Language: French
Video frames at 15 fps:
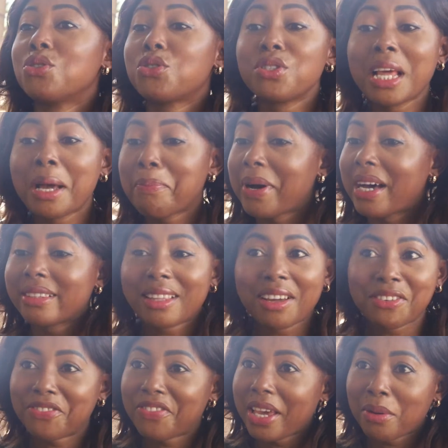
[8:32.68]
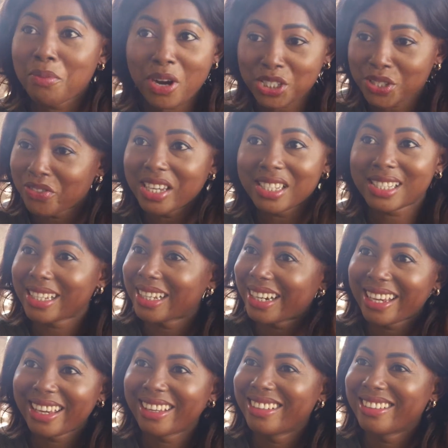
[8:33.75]
Tu n'as pas à t'en faire, moi je vais
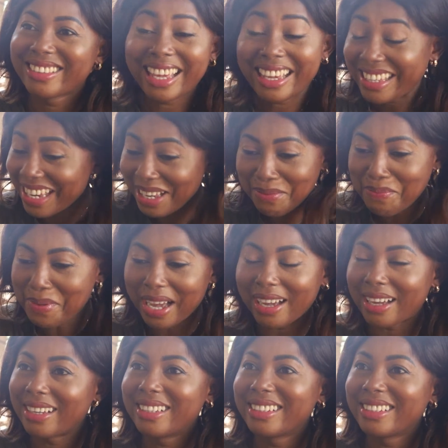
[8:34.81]
gérer. T'inquiète pas.